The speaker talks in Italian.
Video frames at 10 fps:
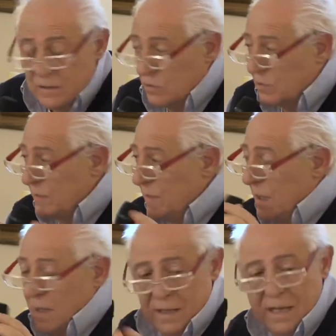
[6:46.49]
scusami,
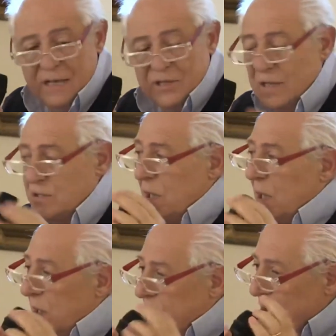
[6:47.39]
lascia, lascia,
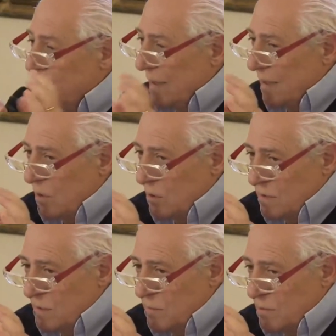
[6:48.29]
c'è un'altra
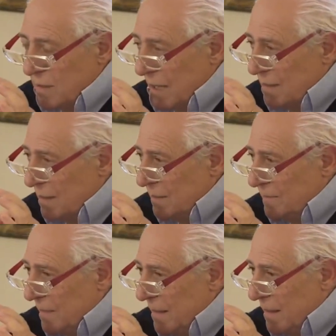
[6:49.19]
cosa importante,
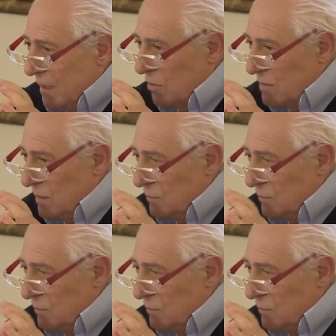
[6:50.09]
la cosa